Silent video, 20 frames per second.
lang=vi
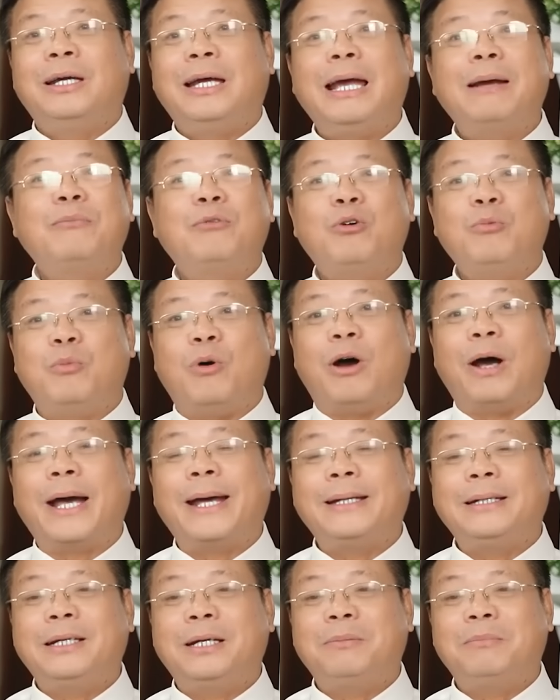em không bỏ
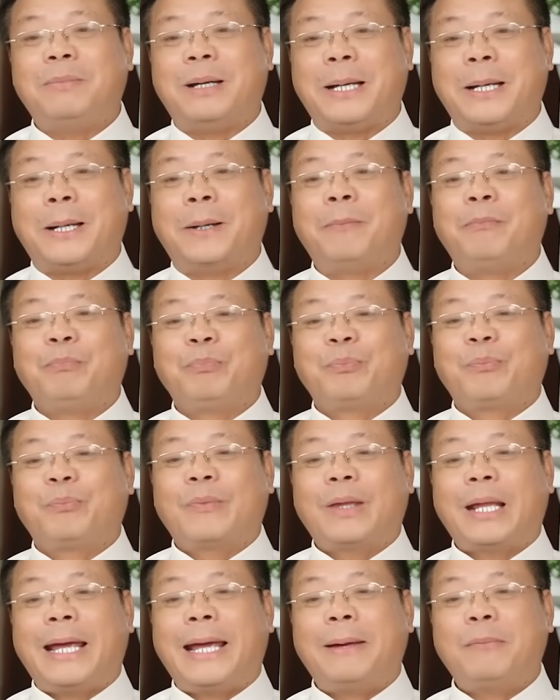anh nhưng mà
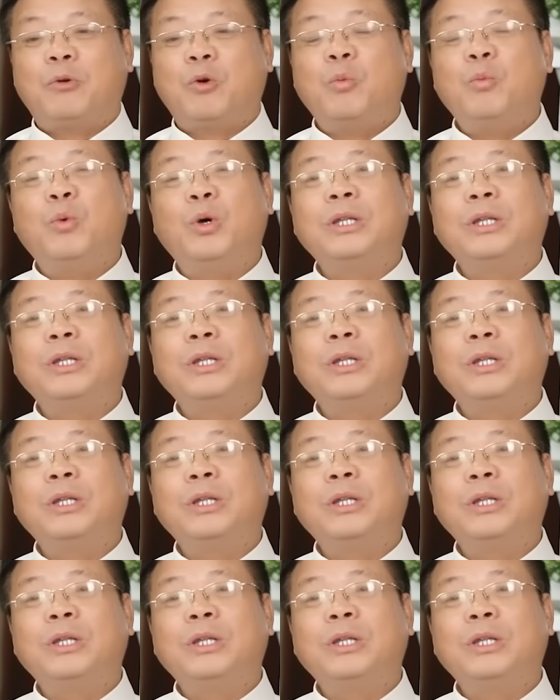em cũng